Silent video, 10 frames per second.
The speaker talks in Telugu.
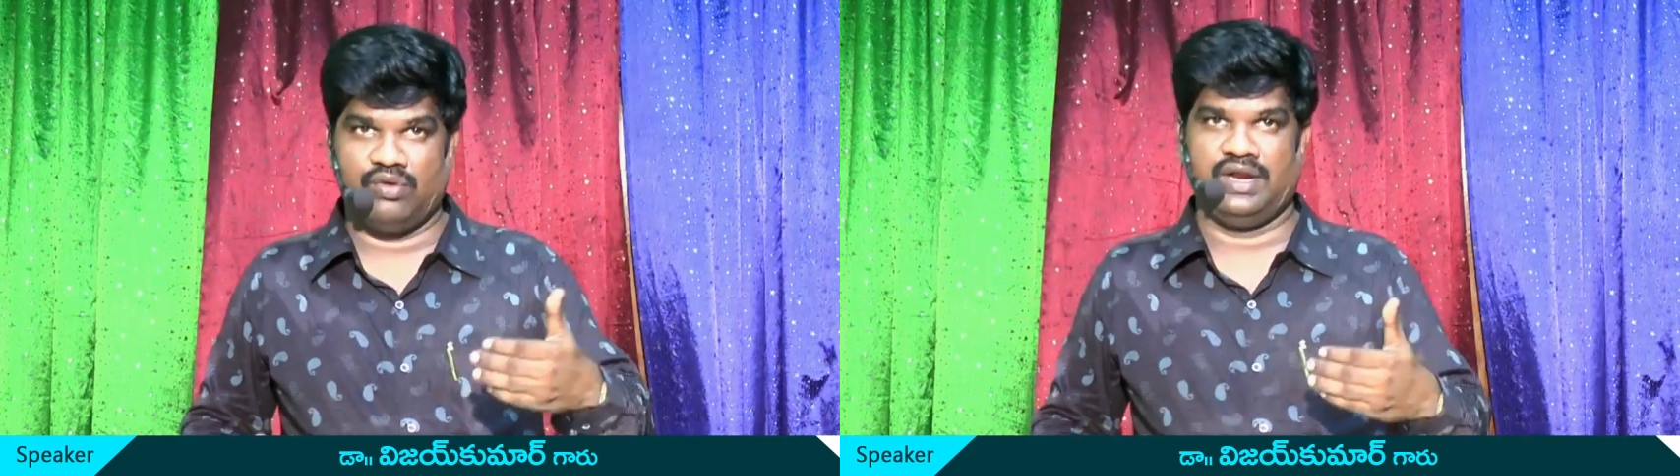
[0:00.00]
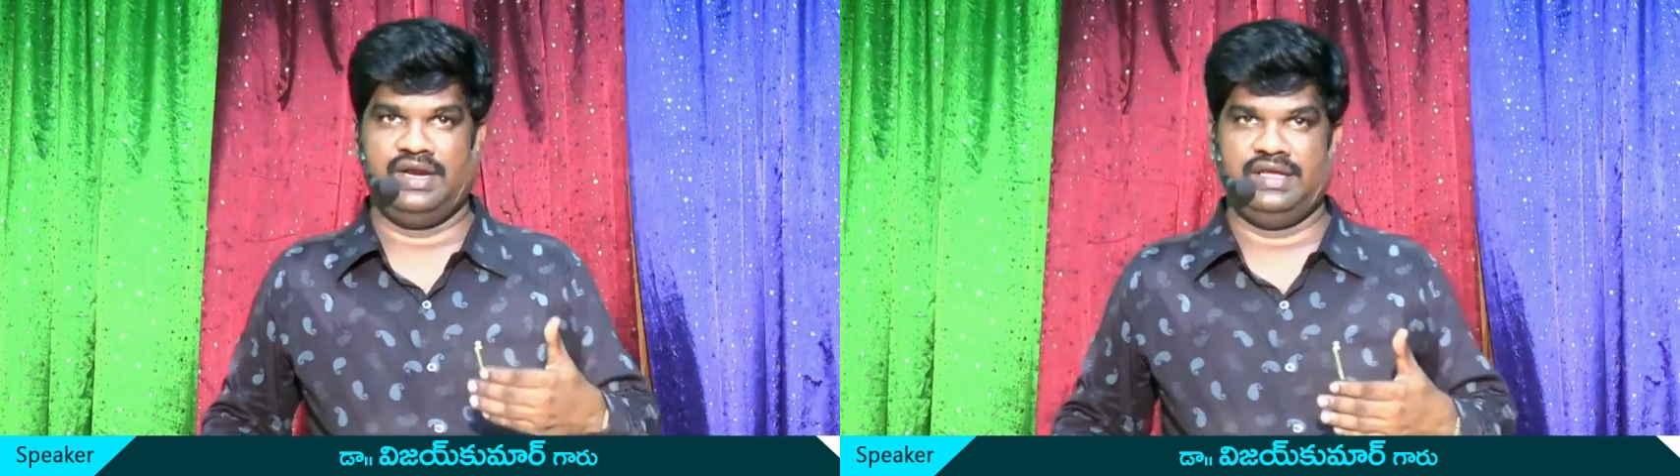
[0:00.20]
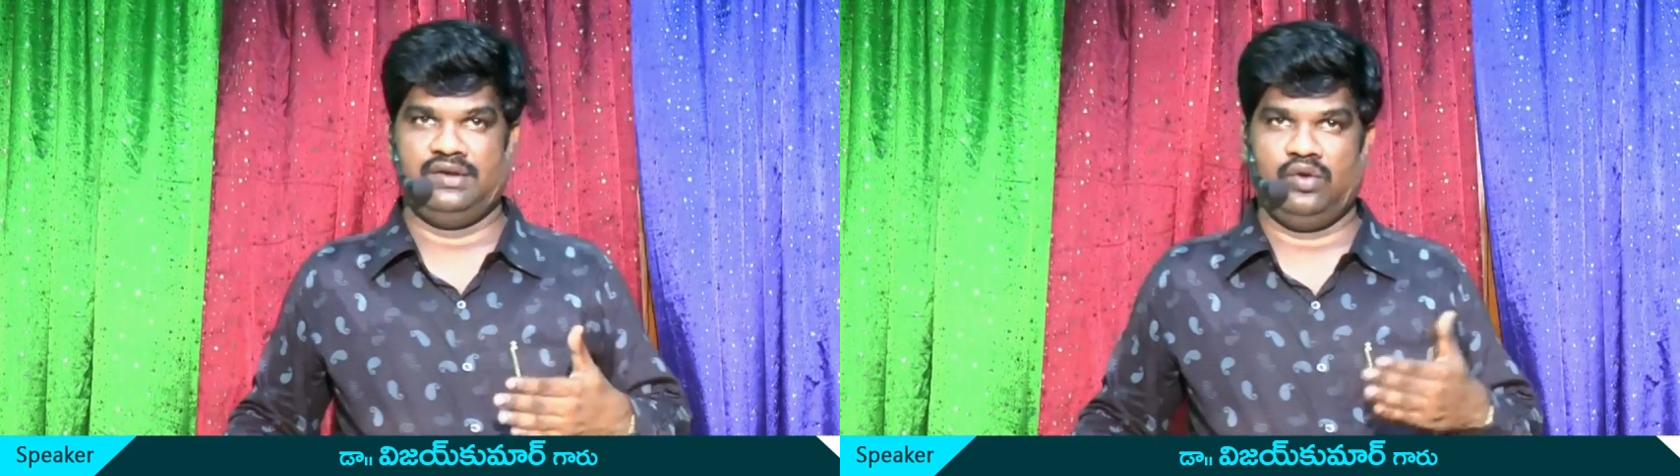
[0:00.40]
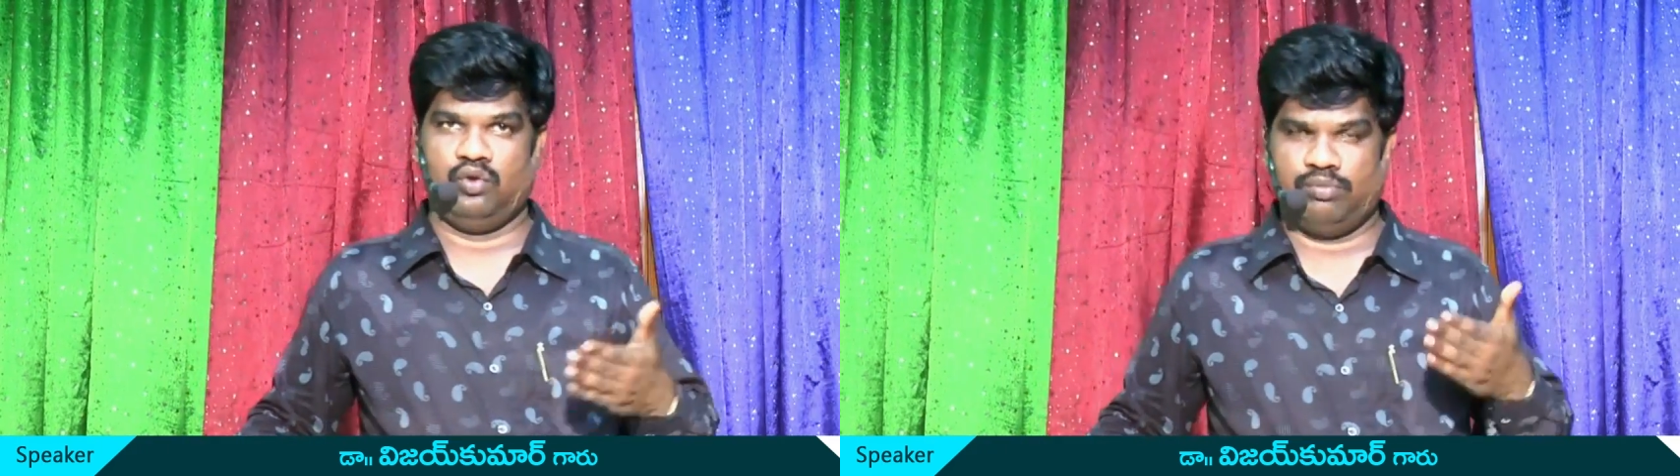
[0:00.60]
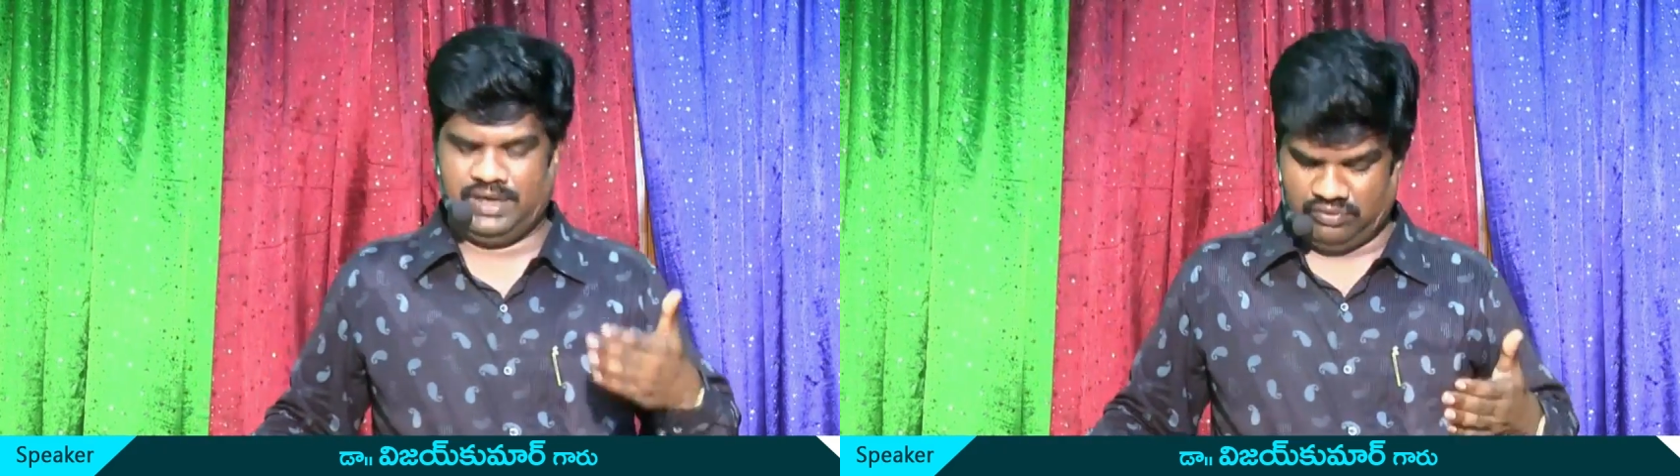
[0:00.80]
ఉండండి
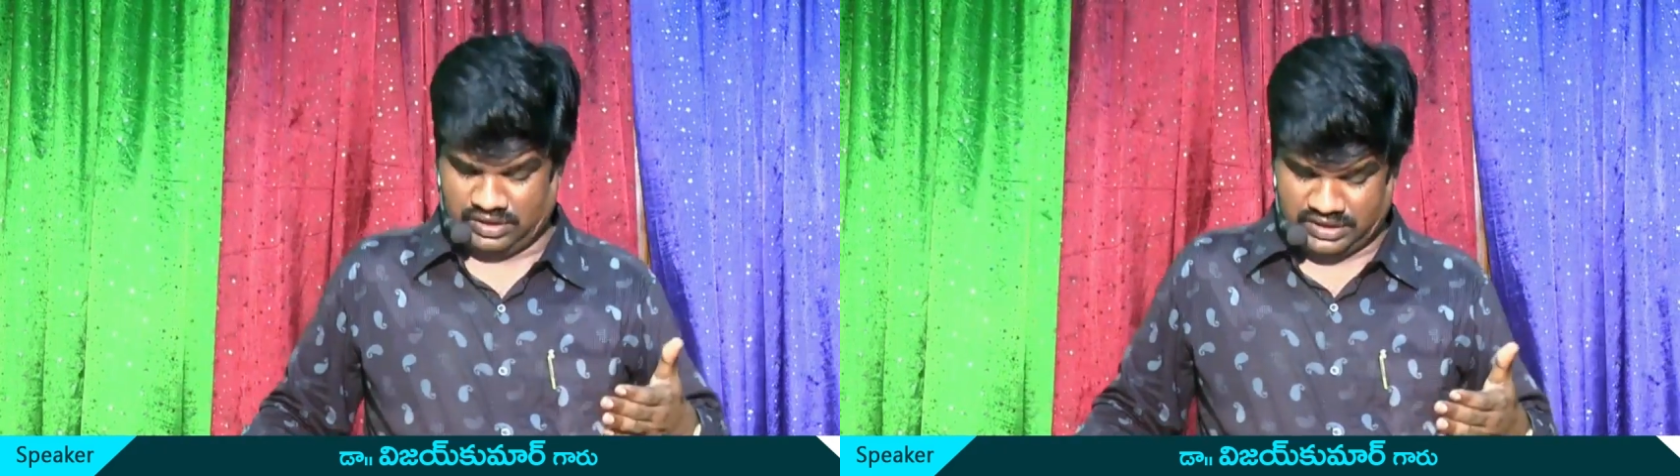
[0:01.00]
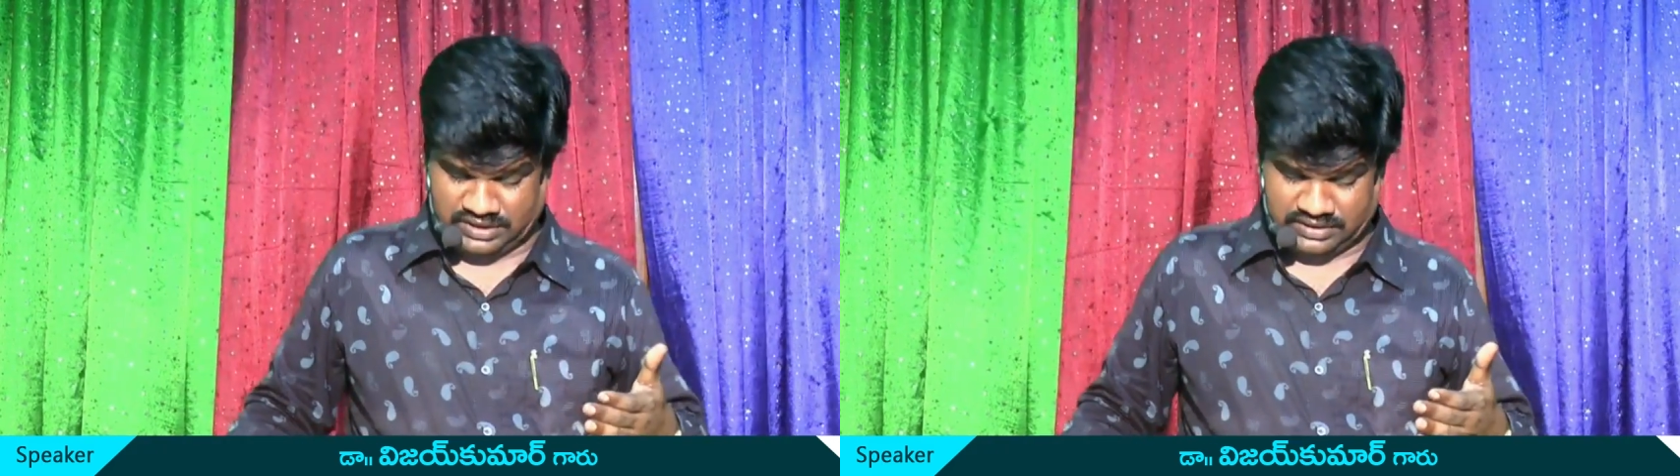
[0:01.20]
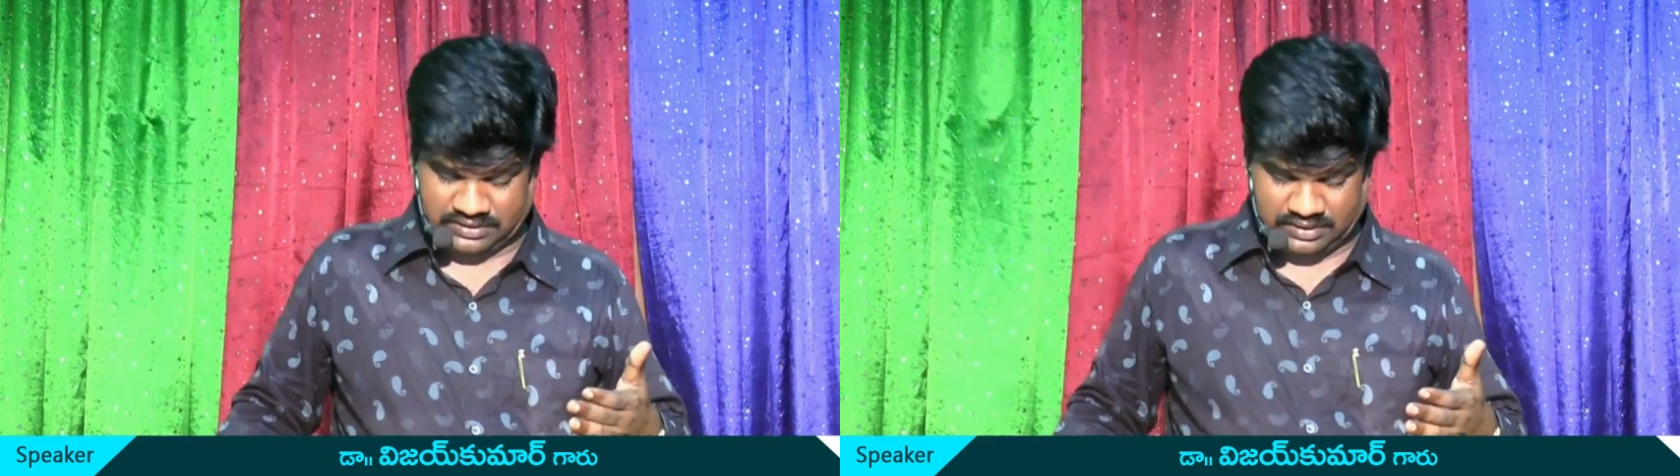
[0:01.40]
లోబడి ఉండండి